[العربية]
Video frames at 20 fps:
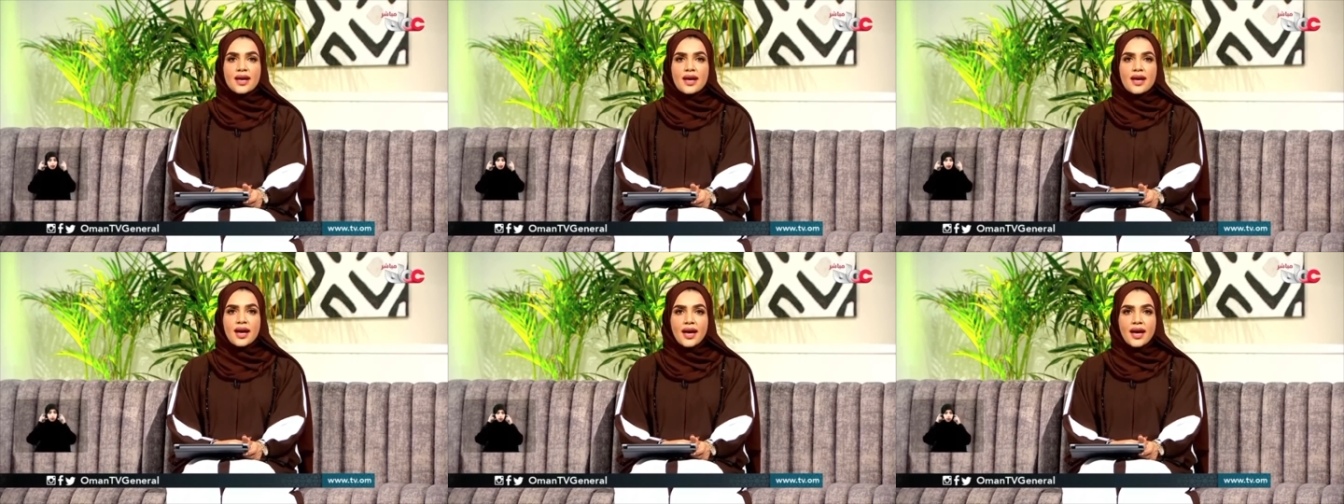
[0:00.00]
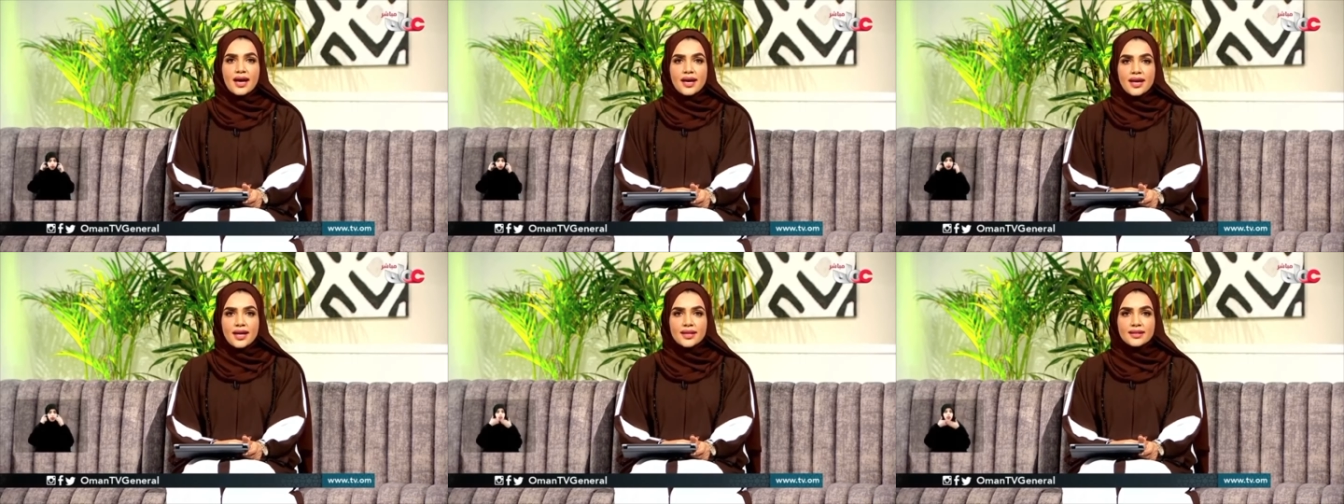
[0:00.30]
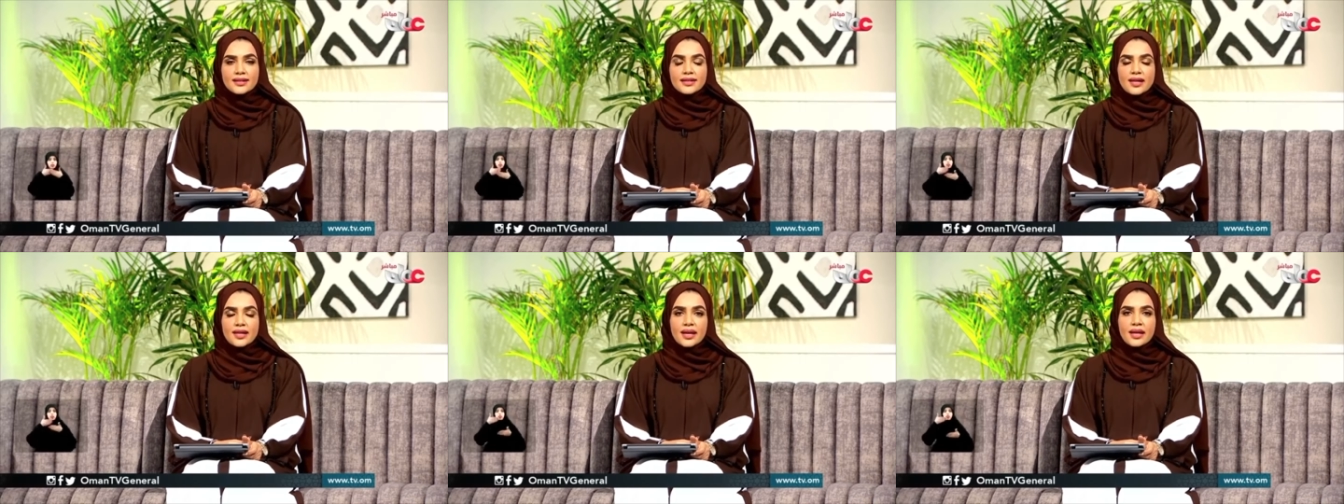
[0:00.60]

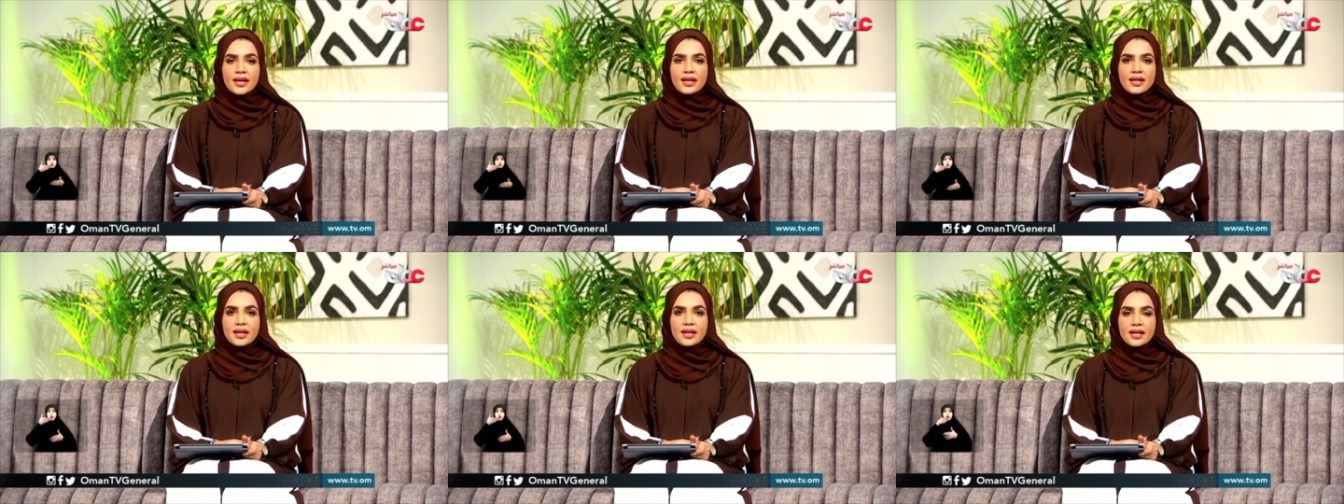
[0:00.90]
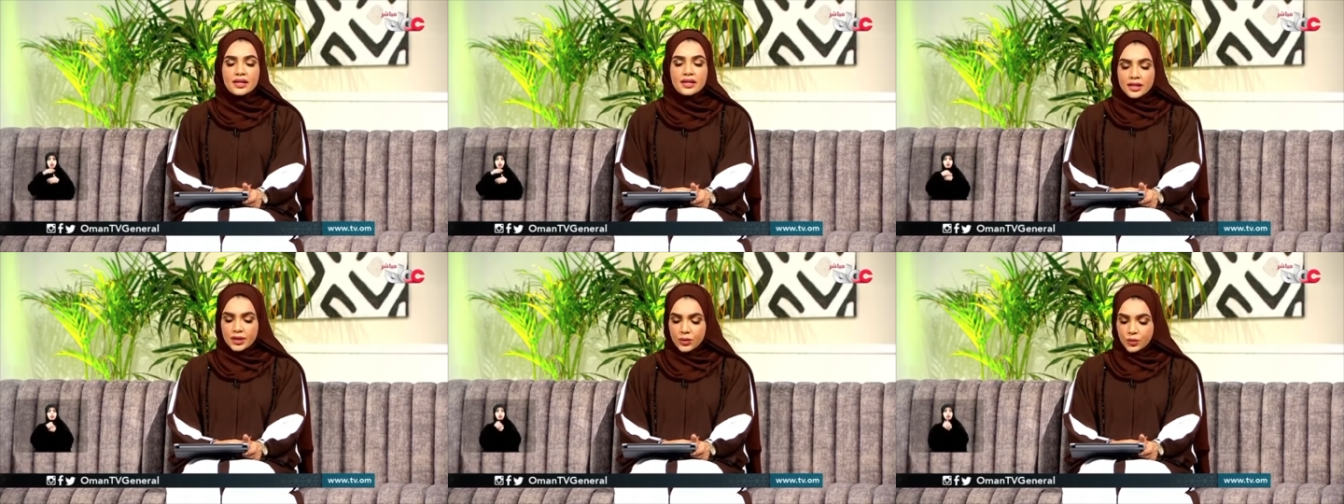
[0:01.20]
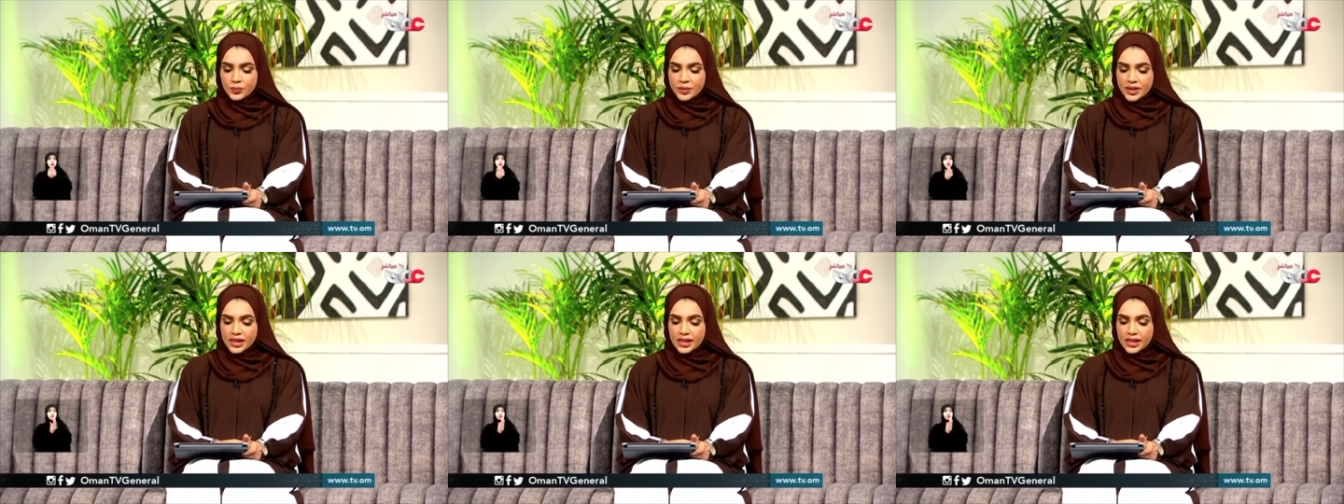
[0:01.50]
حياتنا آه،
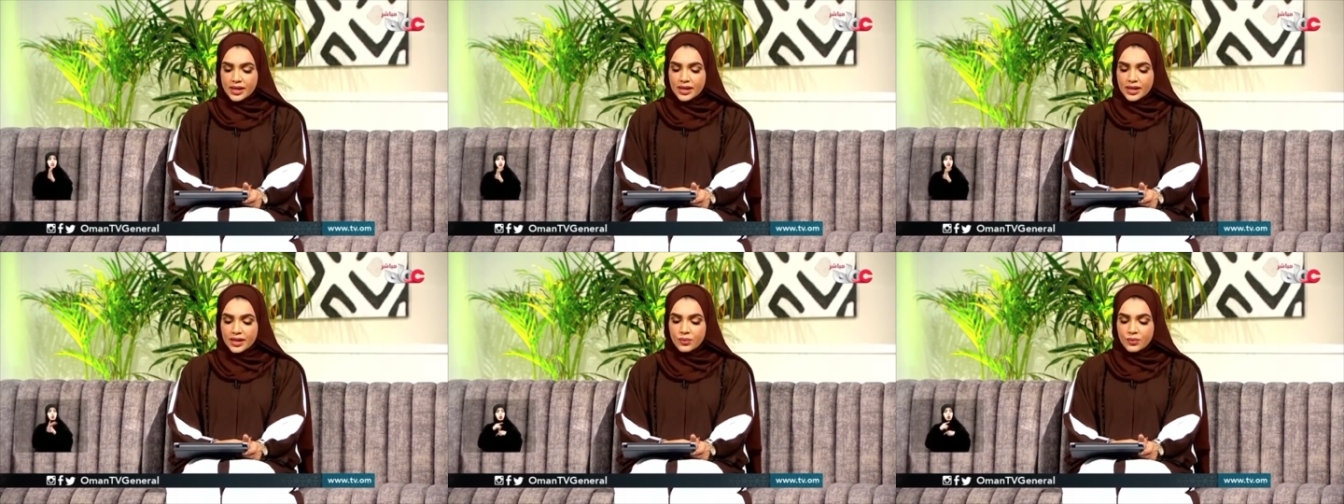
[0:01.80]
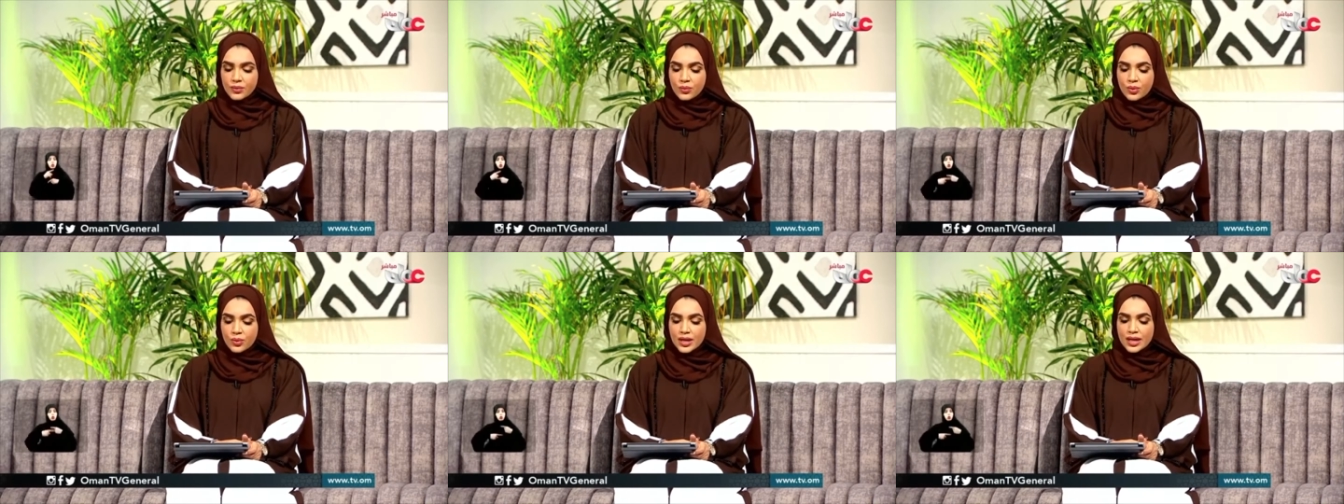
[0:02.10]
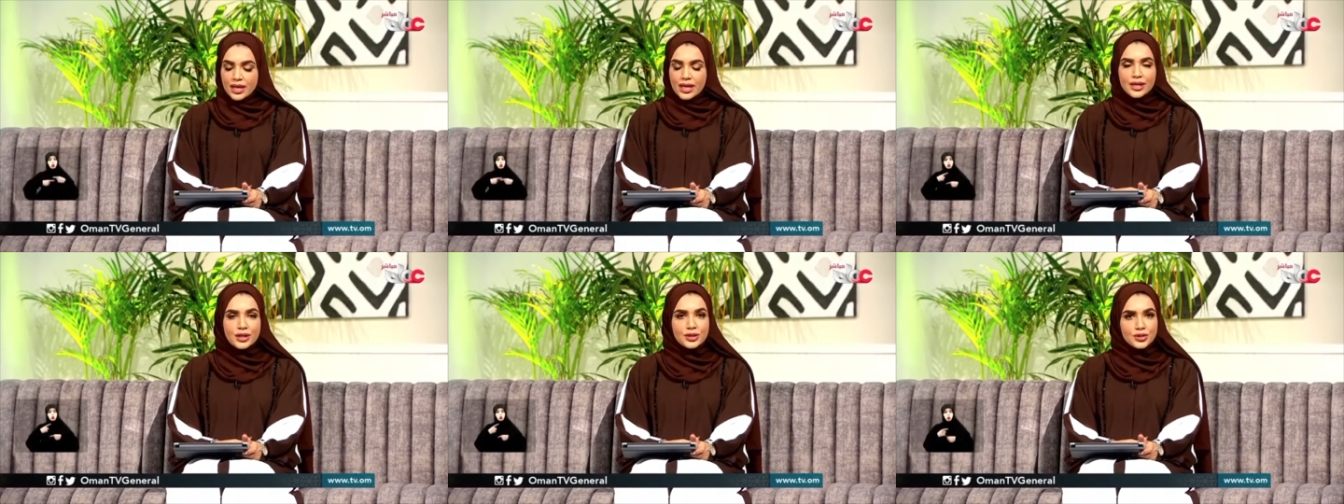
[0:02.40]
اليومية
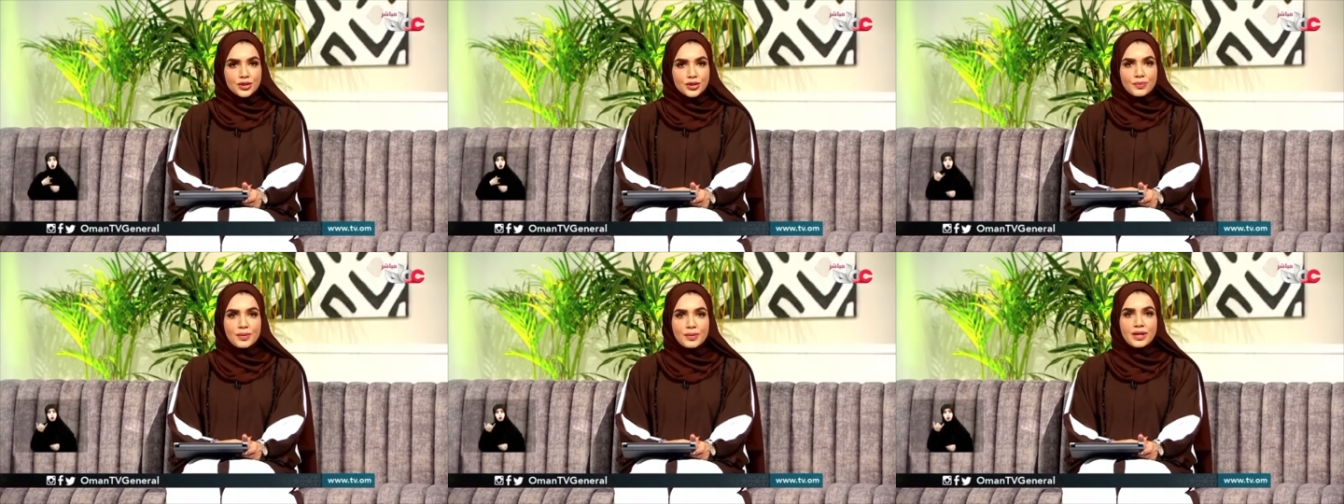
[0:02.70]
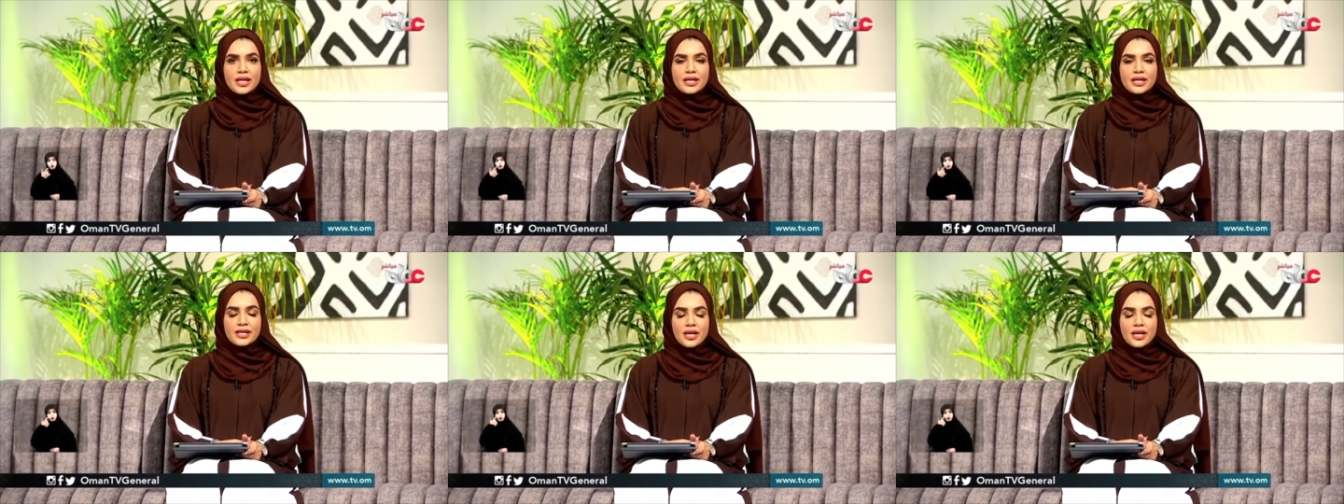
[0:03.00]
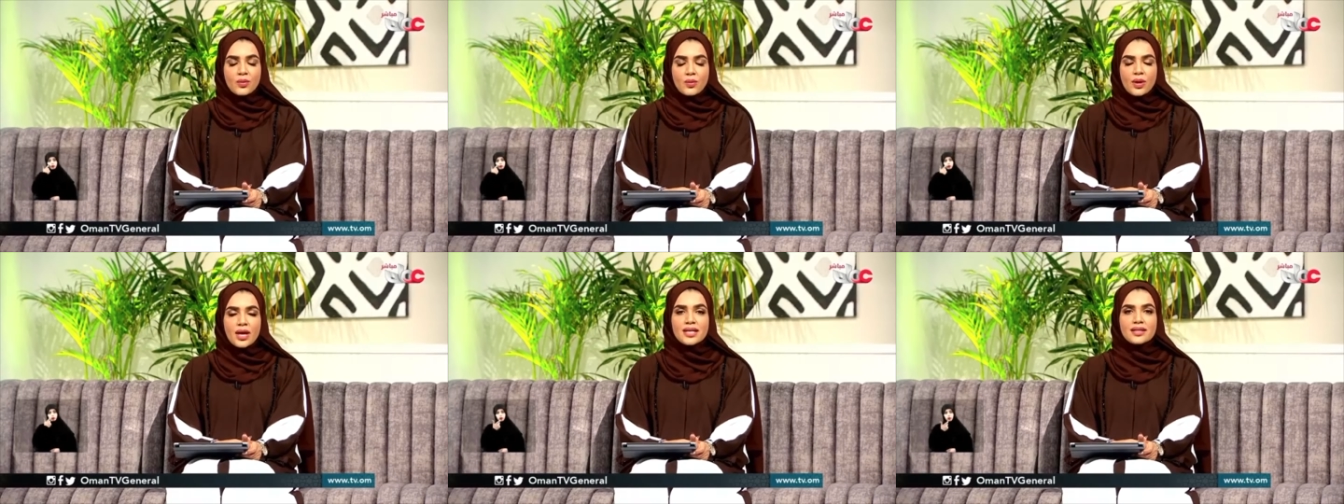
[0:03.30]

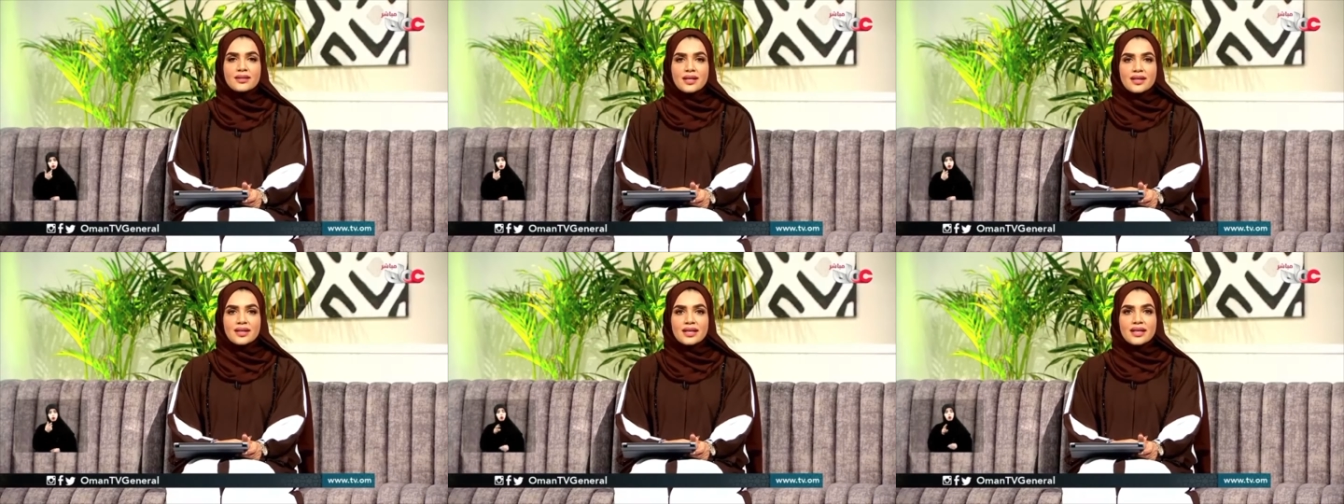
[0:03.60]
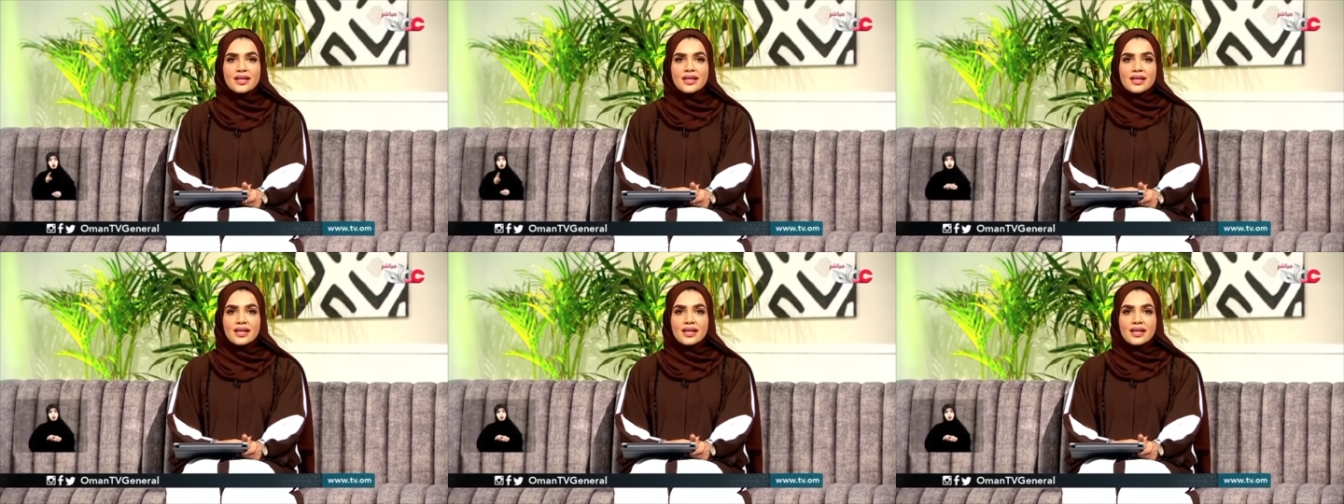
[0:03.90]
والاجتماعية وأيضا